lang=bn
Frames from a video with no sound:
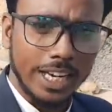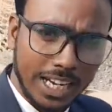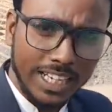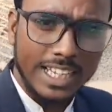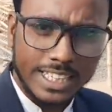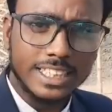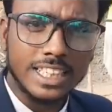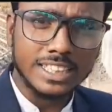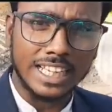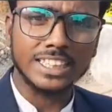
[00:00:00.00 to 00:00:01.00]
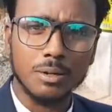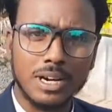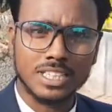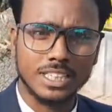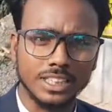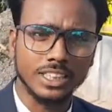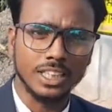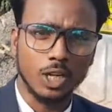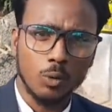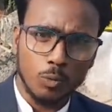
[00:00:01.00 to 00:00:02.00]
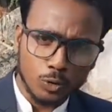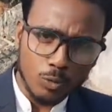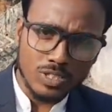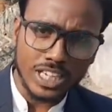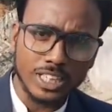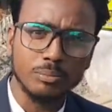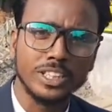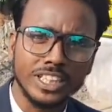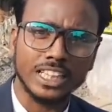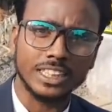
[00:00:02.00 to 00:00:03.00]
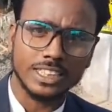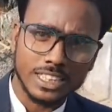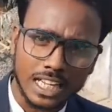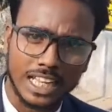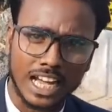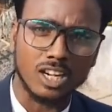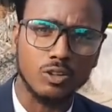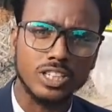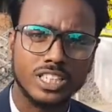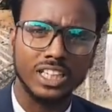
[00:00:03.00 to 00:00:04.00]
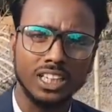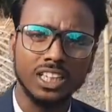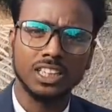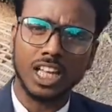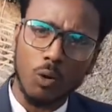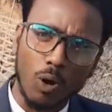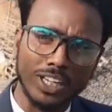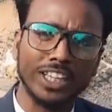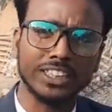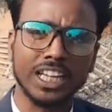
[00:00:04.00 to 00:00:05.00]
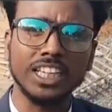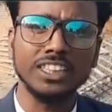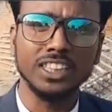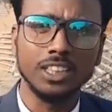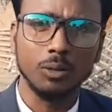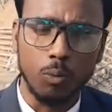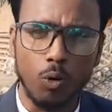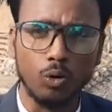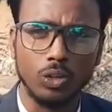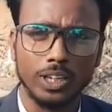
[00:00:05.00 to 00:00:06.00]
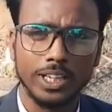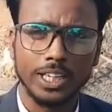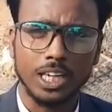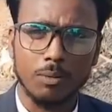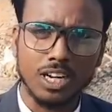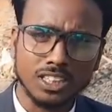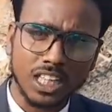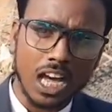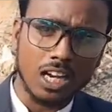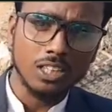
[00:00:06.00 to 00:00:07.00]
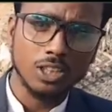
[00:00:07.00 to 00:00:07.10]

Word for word: এখানে এসে যেটা জানতে পারছি প্রথম সারির মিডিয়াতে যা দেখানো হয়েছে তা অনেকটাই ভুল এবং তা